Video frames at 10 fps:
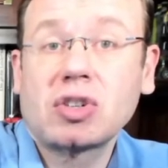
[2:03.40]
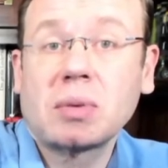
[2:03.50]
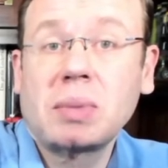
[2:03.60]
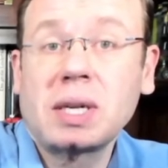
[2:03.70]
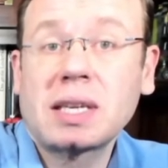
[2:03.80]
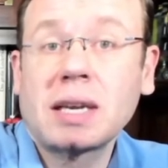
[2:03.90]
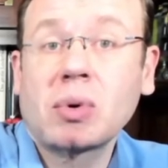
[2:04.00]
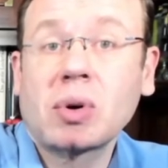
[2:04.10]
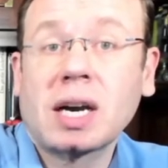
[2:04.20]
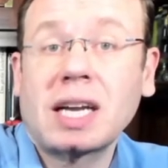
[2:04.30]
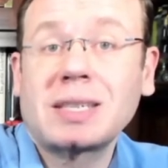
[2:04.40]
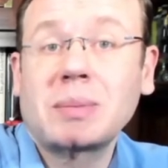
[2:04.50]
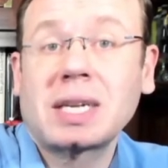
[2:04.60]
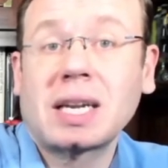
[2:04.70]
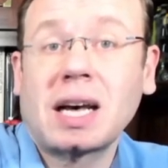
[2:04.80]
Bildgebung kann ich mir
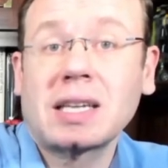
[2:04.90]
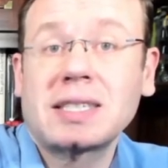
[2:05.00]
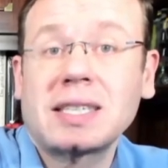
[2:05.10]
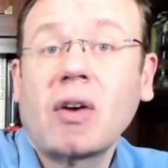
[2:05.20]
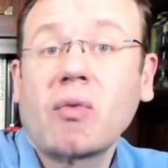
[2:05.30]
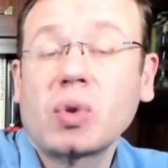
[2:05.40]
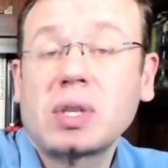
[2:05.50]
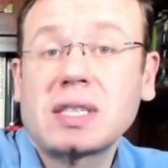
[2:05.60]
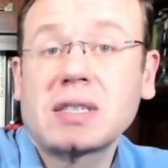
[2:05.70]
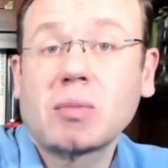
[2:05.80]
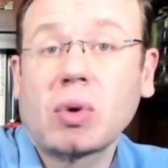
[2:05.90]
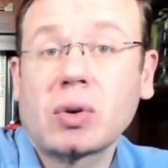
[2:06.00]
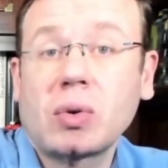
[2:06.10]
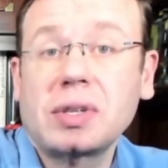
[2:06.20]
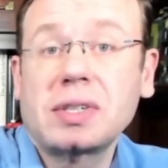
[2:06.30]
dann ansehen, wo dieses
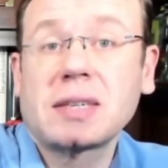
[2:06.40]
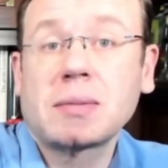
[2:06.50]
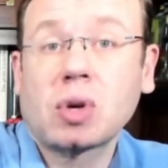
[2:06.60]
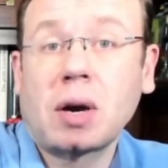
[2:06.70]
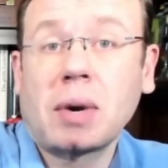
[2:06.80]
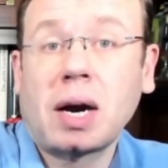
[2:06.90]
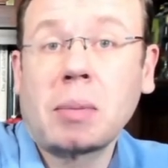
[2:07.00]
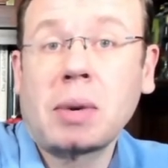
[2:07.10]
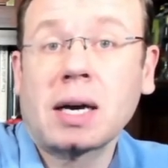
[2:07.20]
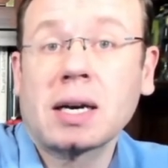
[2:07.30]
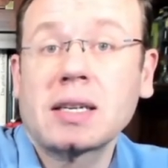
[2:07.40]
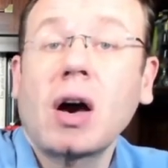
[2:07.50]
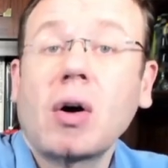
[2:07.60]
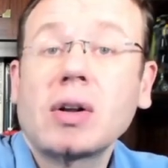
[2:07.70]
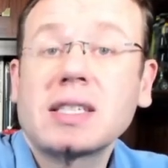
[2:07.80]
Molekül sich im Körper ablagert.
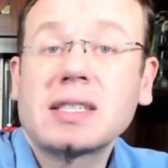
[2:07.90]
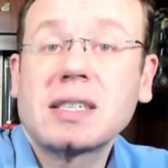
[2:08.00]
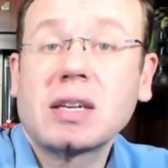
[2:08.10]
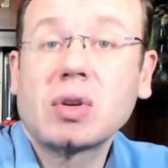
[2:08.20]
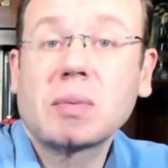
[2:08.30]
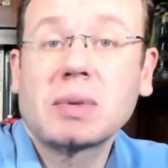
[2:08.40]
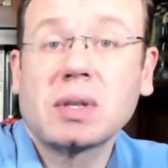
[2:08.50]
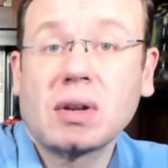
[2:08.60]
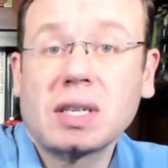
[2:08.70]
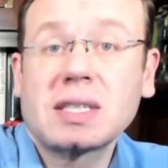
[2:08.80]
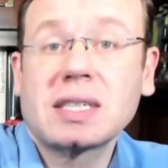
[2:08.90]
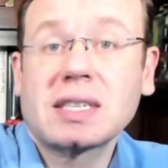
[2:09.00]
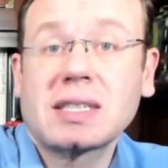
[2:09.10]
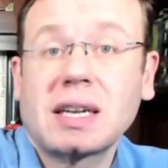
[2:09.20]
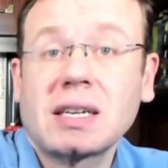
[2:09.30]
Und das ist natürlich besonders
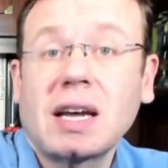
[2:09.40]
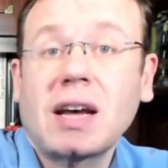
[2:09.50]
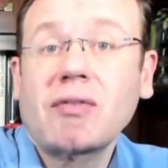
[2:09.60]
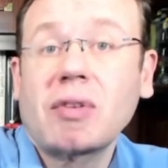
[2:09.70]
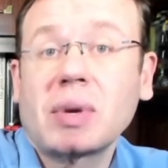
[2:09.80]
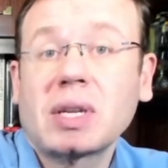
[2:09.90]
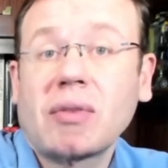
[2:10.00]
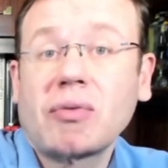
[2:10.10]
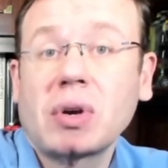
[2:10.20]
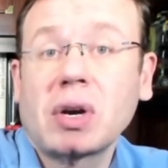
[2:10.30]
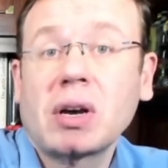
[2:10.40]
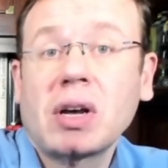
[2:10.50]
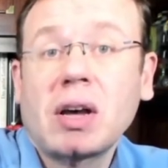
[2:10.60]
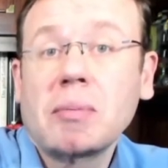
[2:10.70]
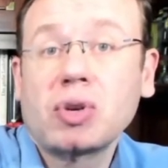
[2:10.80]
interessant, wenn man dafür
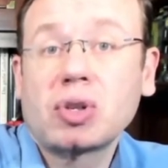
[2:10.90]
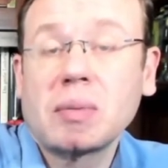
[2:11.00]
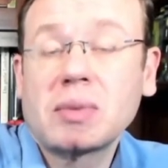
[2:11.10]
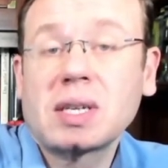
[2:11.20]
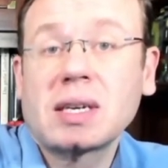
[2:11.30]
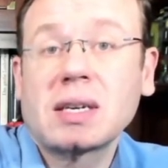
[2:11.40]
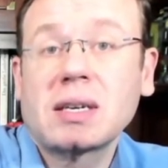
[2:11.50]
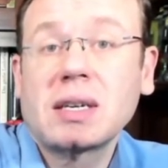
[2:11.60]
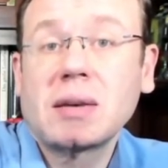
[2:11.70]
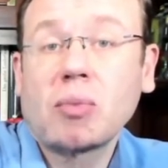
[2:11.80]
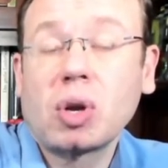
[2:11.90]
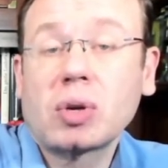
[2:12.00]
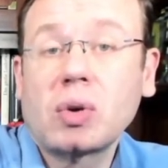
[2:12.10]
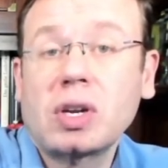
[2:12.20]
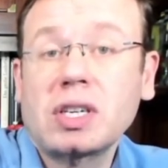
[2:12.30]
bestimmte
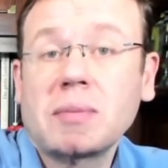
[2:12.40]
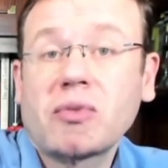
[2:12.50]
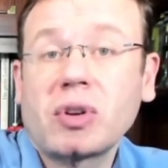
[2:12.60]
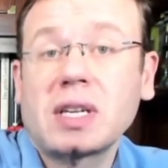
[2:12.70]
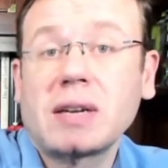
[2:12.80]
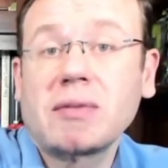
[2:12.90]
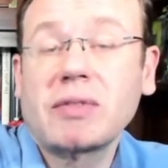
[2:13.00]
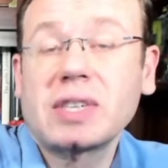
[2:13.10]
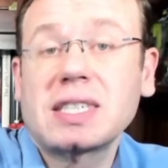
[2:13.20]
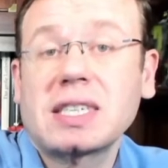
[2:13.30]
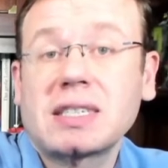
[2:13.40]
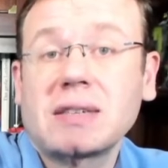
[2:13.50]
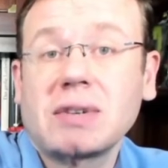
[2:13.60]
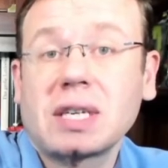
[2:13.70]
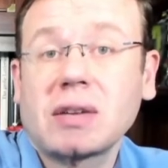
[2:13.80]
Moleküle nimmt, von denen wir wissen, dass sie
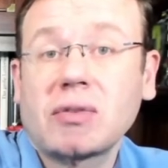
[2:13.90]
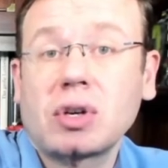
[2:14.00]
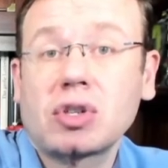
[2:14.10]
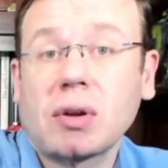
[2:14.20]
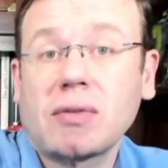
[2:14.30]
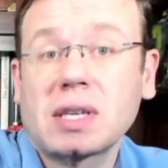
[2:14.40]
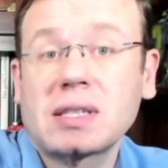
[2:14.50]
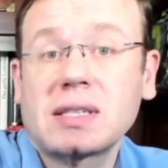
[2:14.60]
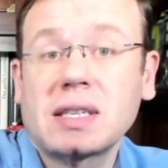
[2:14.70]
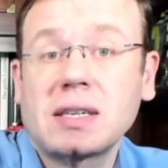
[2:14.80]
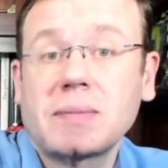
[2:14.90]
wichtig für den Stoffwechsel sind.